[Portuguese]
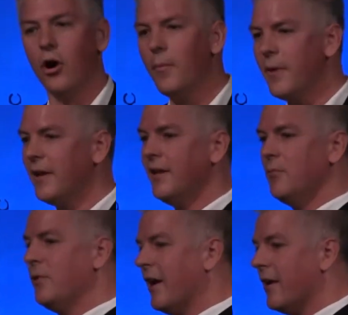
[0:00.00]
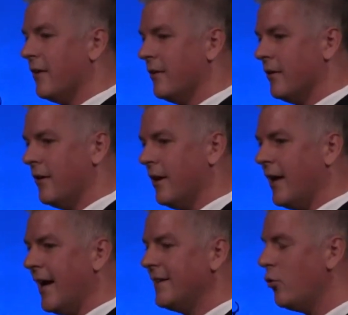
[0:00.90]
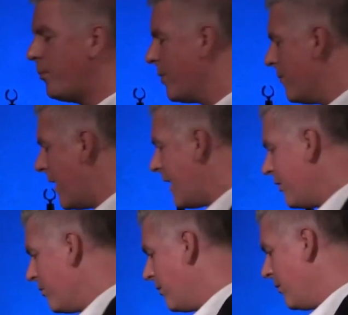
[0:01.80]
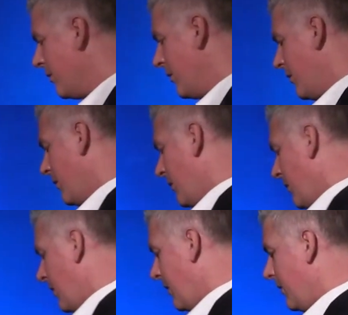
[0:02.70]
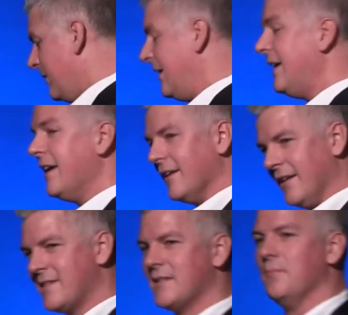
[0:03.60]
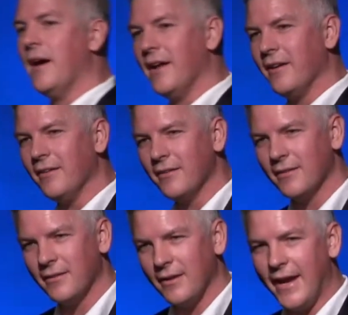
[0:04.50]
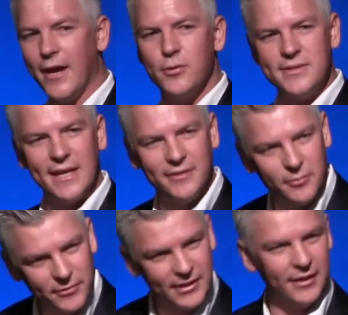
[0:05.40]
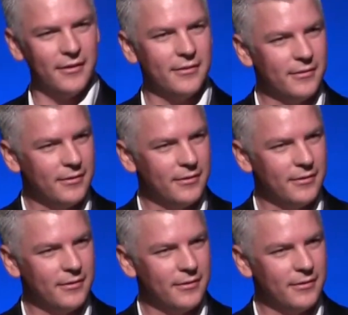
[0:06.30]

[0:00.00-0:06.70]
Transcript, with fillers: homem e mulher. Então, o primeiro dia da semana é o sétimo dia.